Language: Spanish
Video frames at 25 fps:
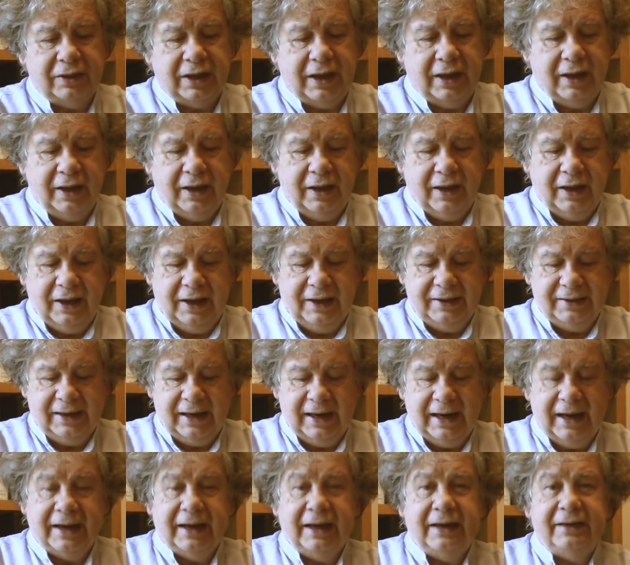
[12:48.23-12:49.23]
O sea, esa
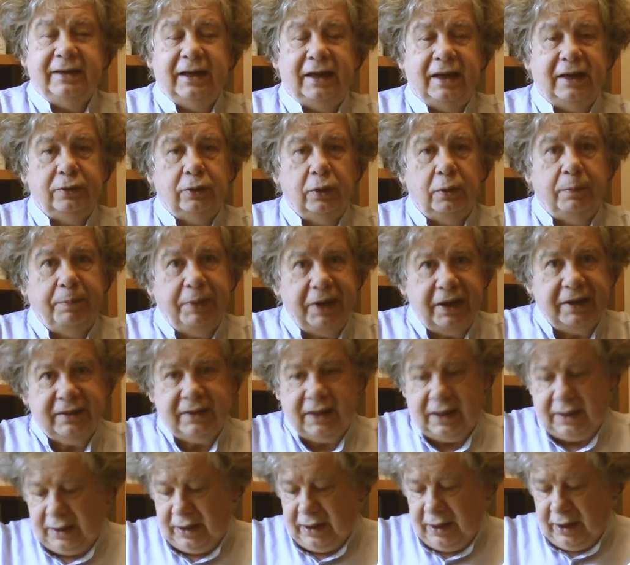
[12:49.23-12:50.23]
es la gracia, la
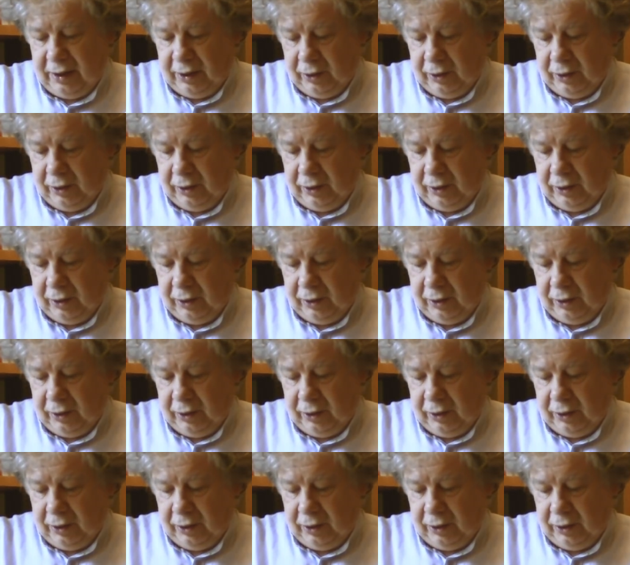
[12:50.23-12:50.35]
sorpresa.